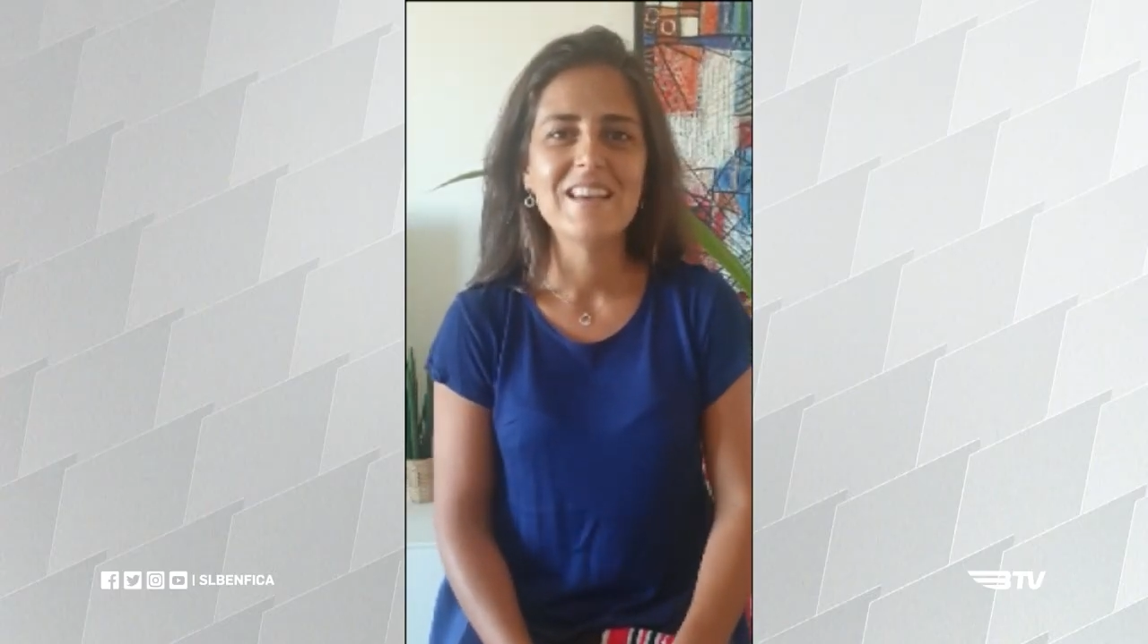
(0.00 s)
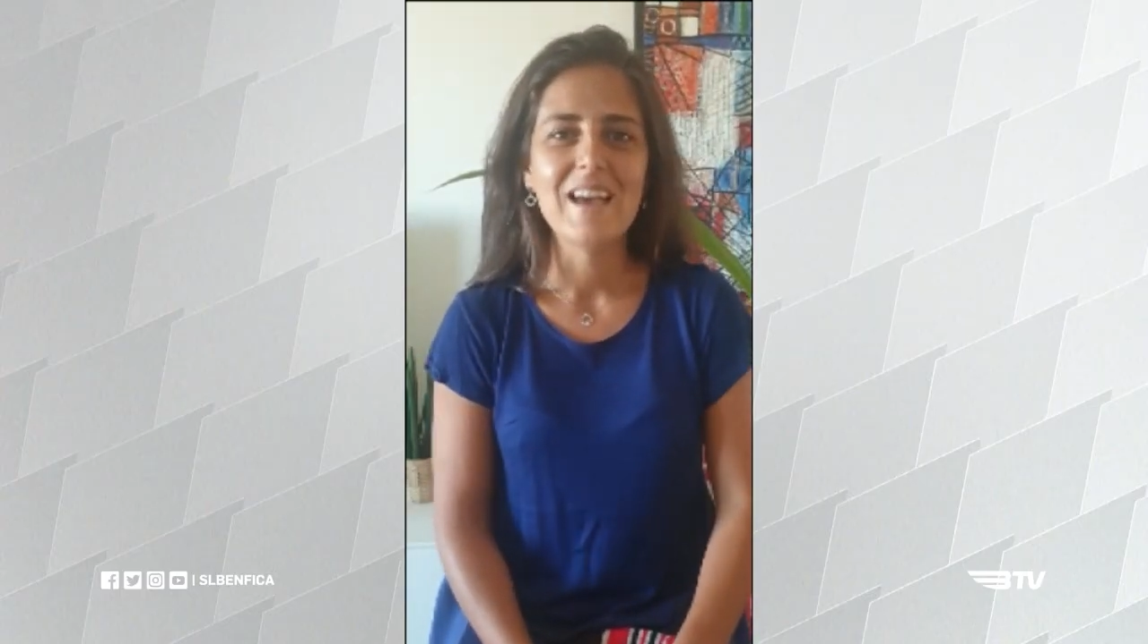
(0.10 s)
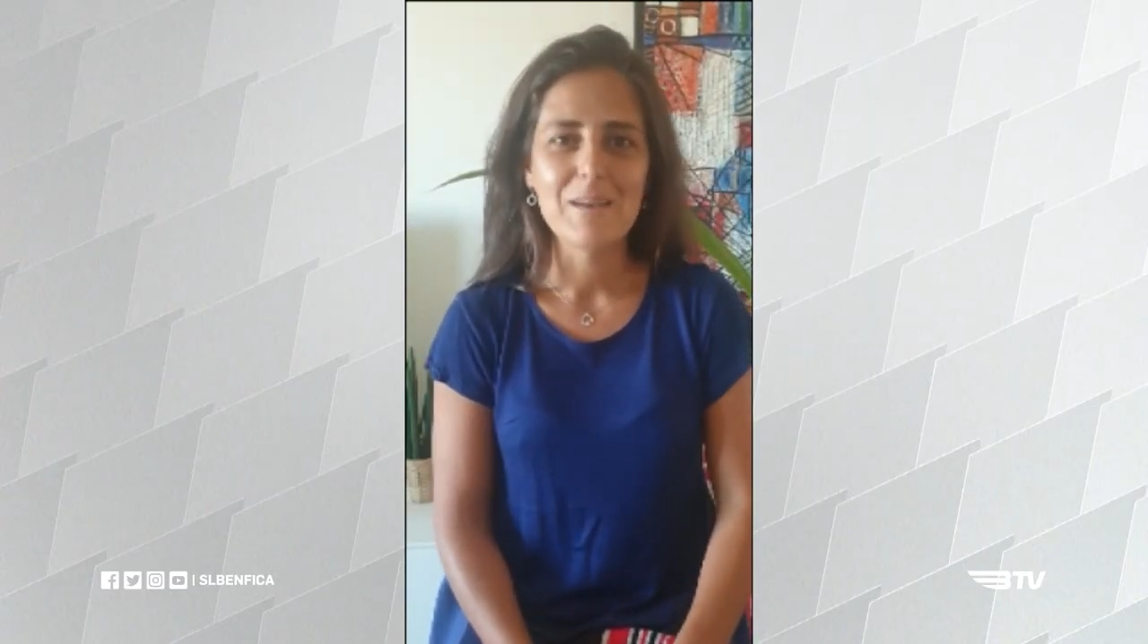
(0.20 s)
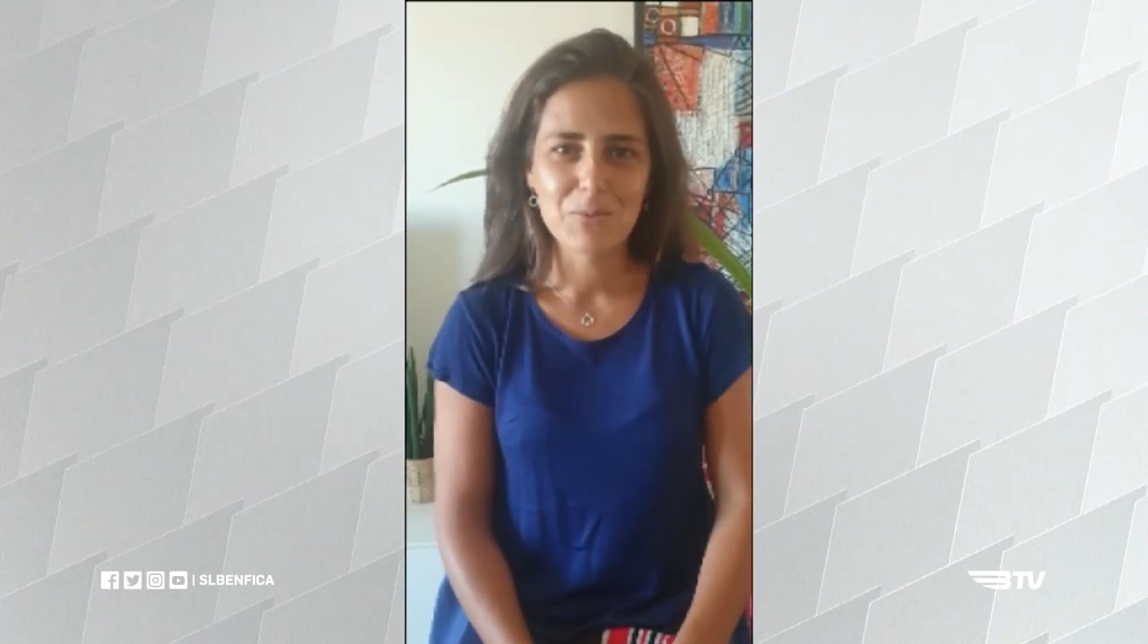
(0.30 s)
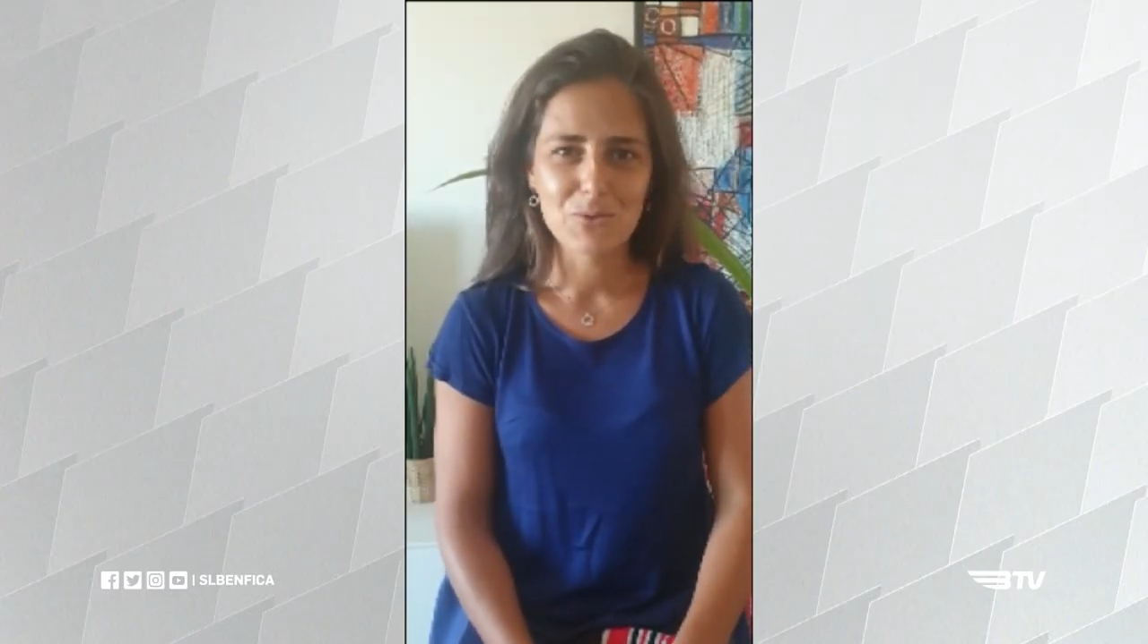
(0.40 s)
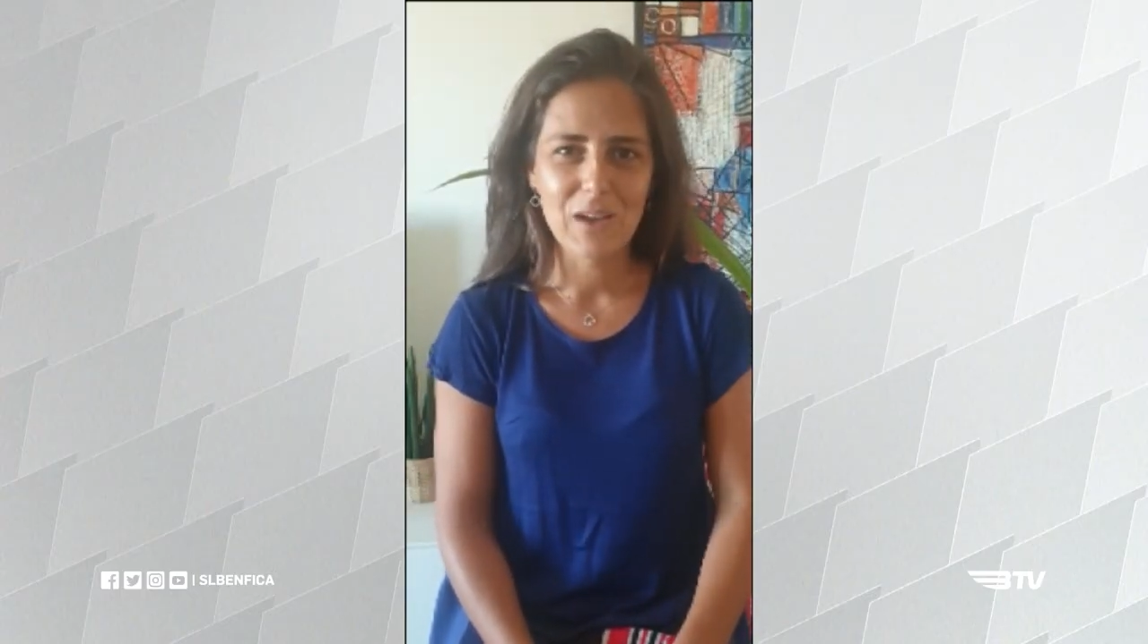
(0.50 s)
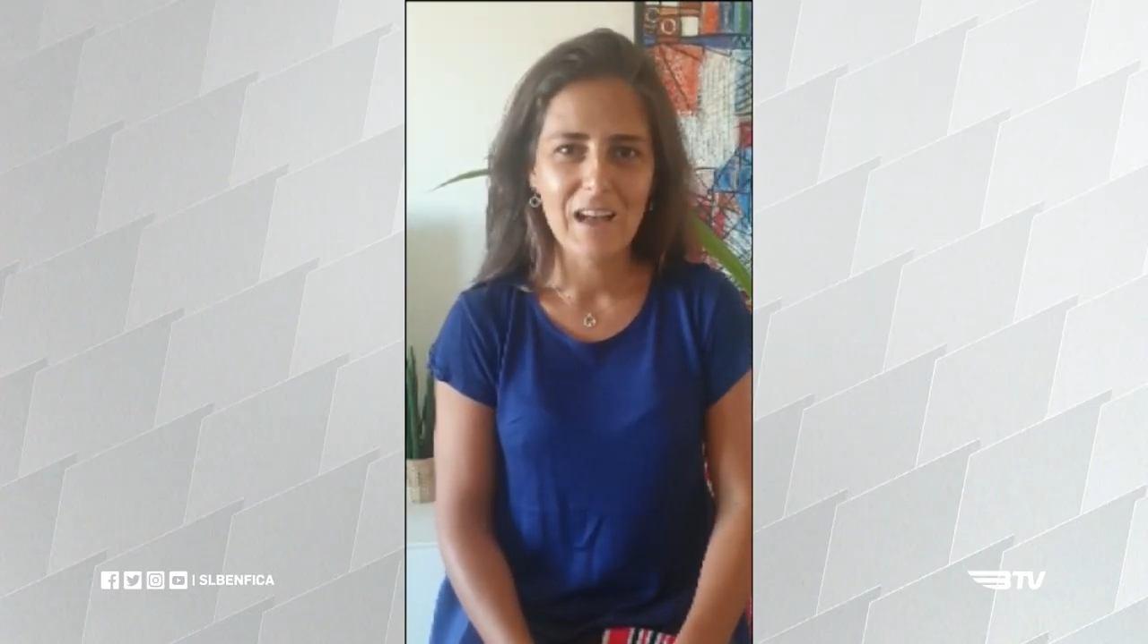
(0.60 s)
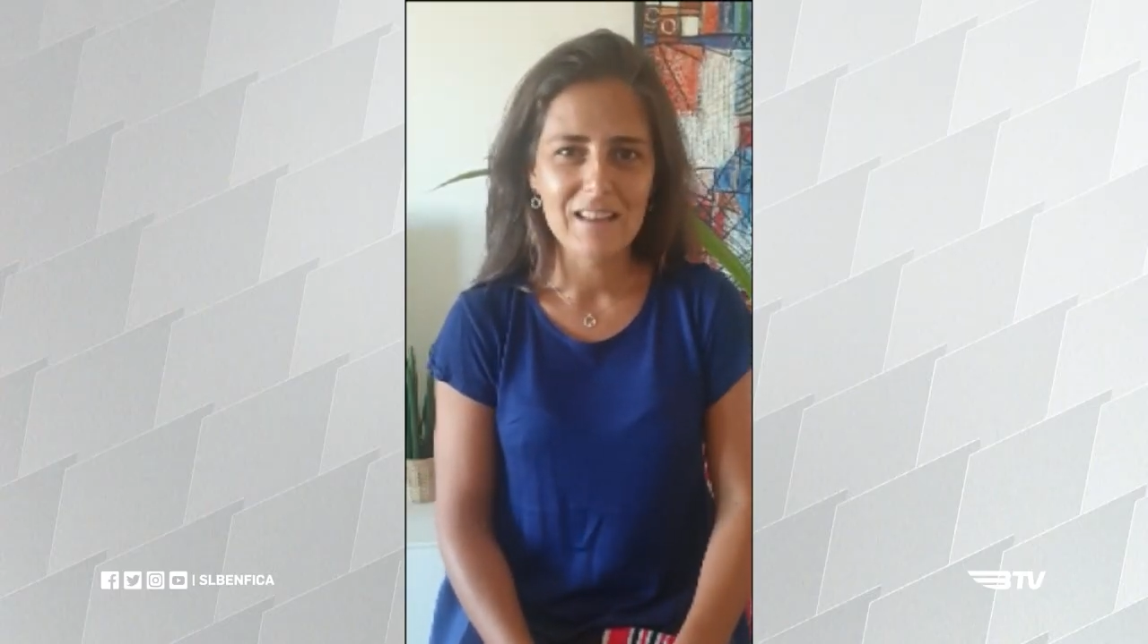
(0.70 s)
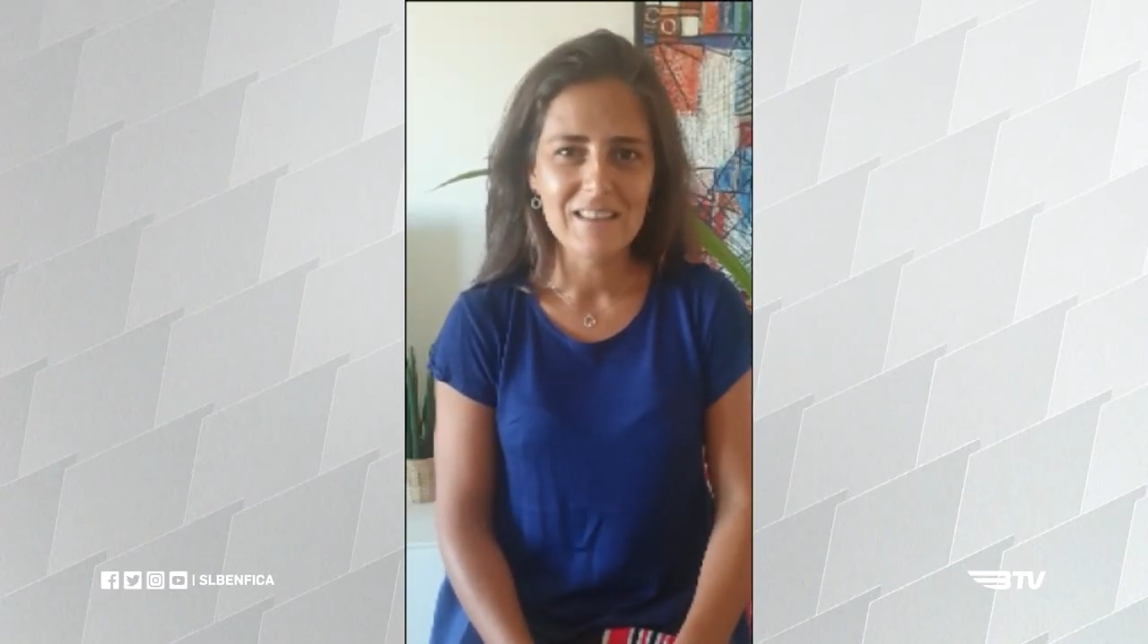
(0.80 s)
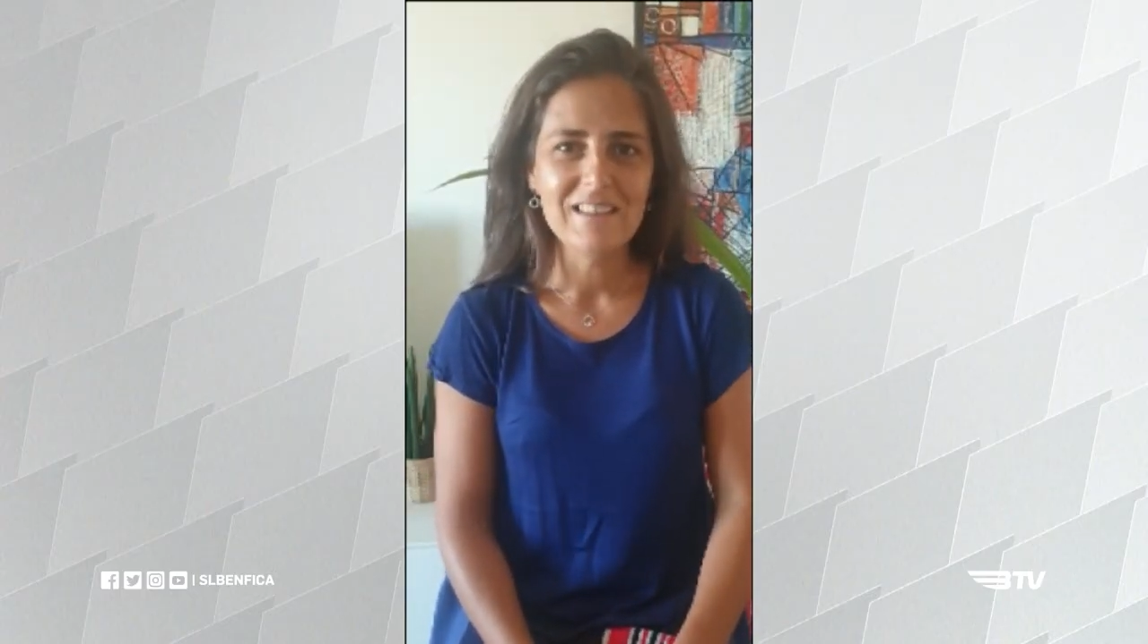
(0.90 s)
em
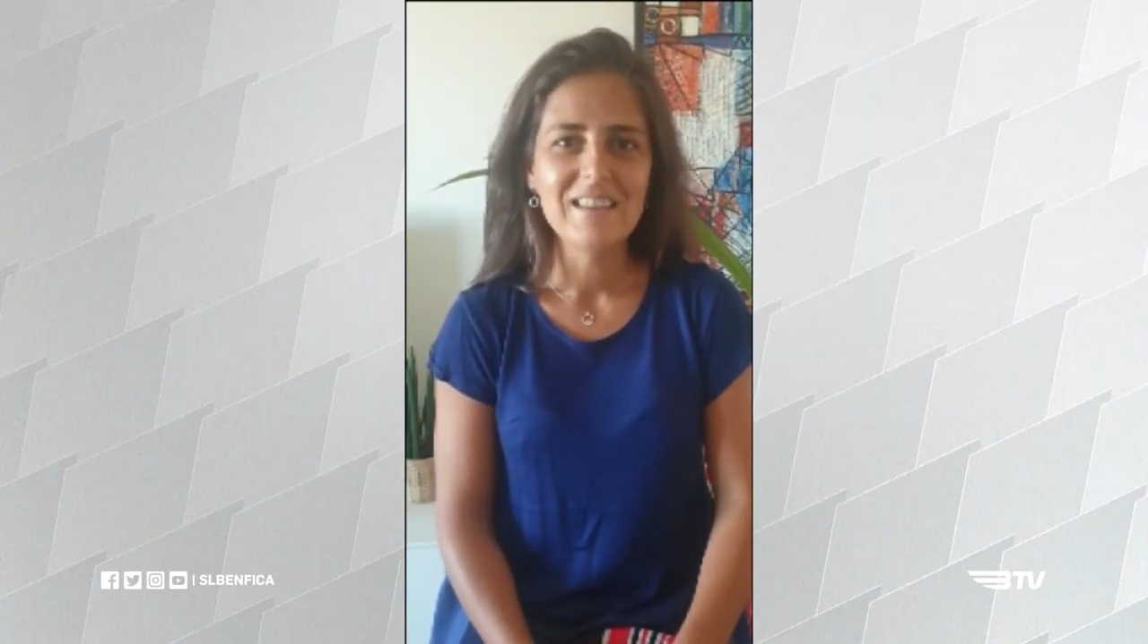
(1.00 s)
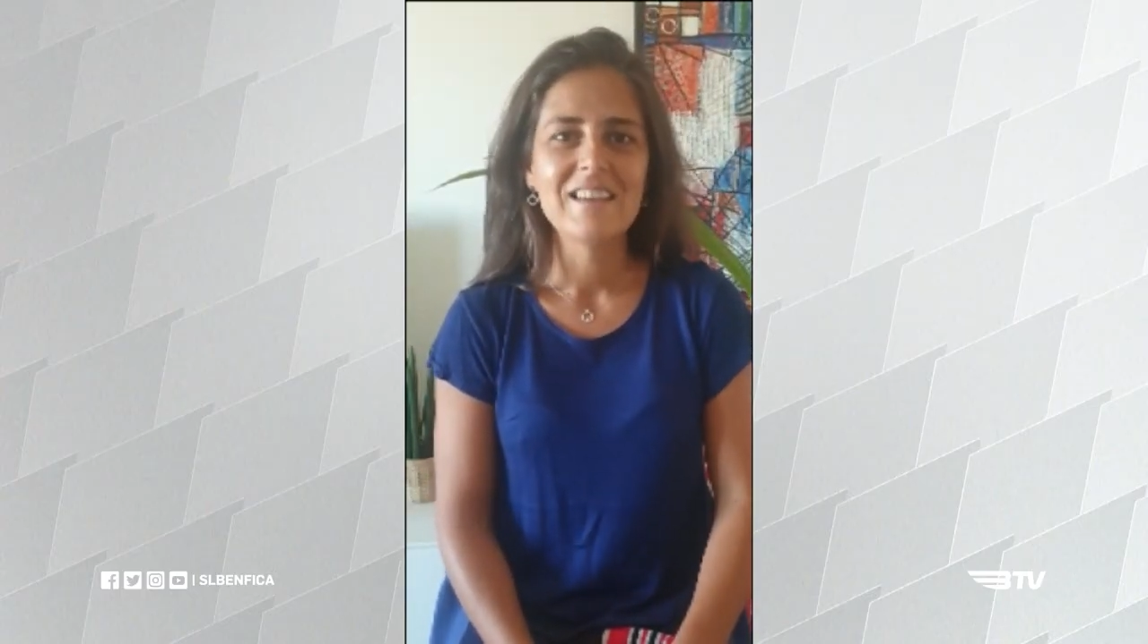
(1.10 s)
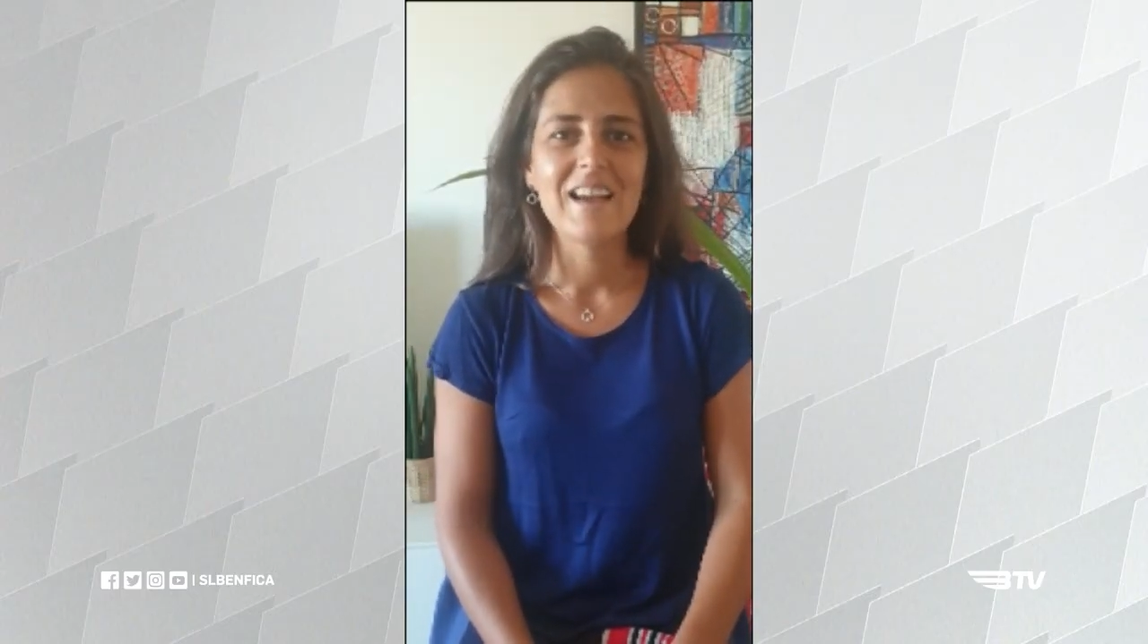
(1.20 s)
Portugal,